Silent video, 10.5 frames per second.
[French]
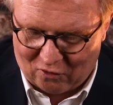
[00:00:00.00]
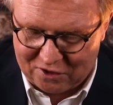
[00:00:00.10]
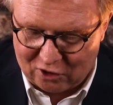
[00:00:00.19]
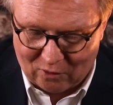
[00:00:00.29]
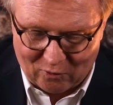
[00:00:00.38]

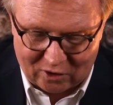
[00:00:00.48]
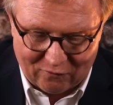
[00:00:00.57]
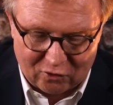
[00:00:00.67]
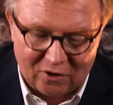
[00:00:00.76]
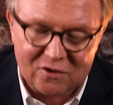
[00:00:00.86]
Donc c'est une montre
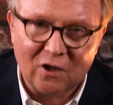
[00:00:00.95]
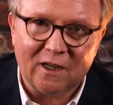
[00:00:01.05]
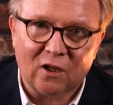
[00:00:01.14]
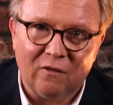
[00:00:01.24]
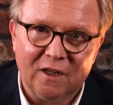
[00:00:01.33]
qui vaut
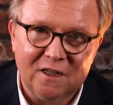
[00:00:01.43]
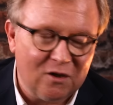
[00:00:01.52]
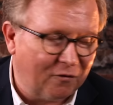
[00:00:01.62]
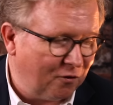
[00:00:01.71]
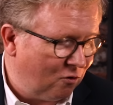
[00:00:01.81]

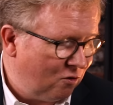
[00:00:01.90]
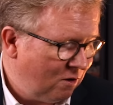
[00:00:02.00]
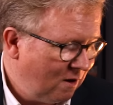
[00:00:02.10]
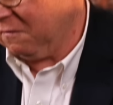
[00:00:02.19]
299 euros.